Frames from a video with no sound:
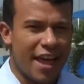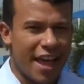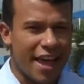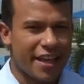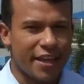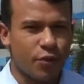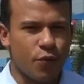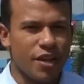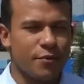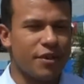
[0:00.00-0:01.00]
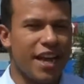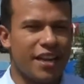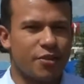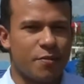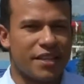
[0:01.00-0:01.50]
É que duas
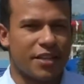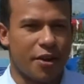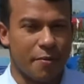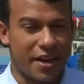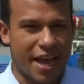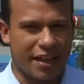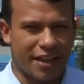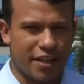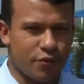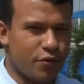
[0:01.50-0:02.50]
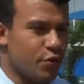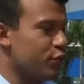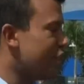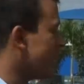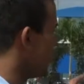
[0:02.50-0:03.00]
mulheres começaram a brigar dentro de um
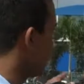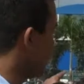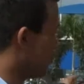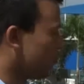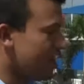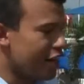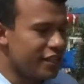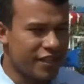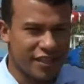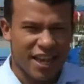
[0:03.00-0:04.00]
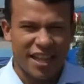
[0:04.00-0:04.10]
desses flutuantes,